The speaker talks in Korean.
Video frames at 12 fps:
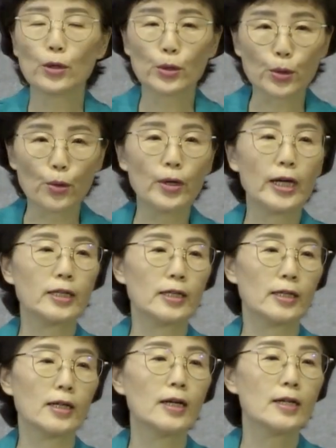
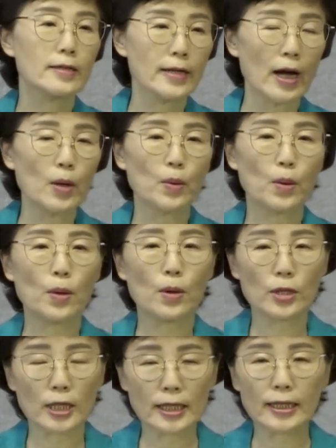교회를
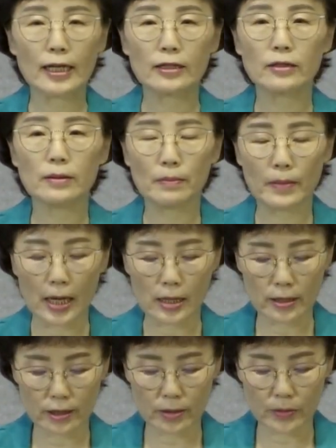찾고 있다는
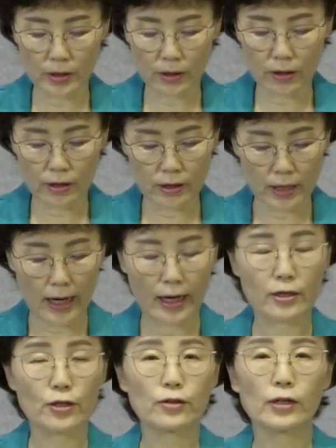말씀인 것을 알
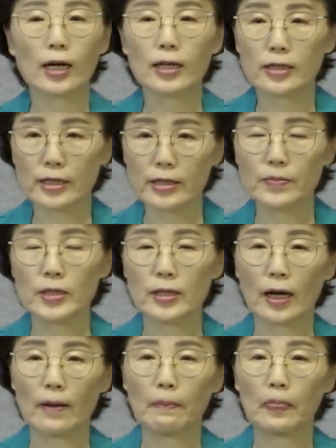수가
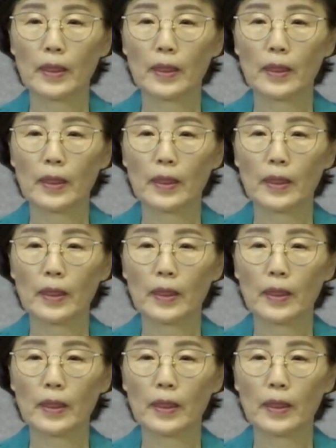있습니다.